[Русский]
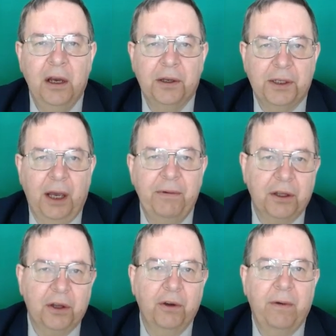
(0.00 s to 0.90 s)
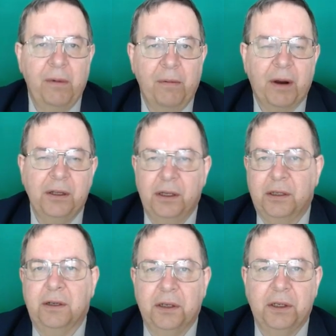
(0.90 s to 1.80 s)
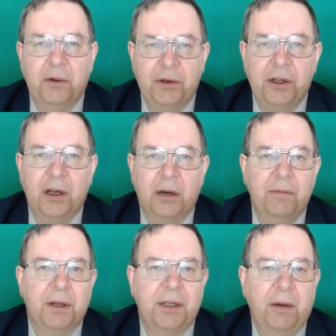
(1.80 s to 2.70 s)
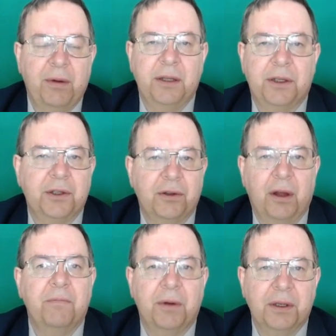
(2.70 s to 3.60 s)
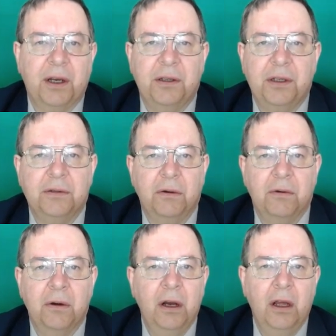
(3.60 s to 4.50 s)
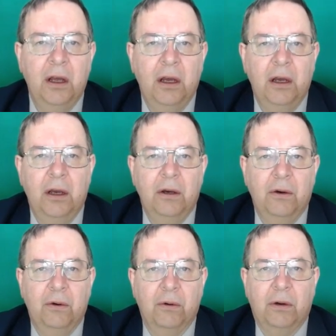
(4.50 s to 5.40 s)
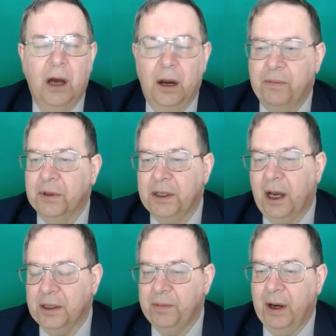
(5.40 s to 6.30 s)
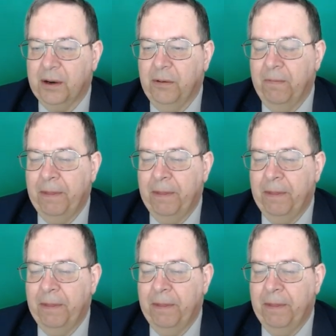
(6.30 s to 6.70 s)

Советую вам обратиться к источникам и разобраться, что там происходило у у Карпова с Каспаровым.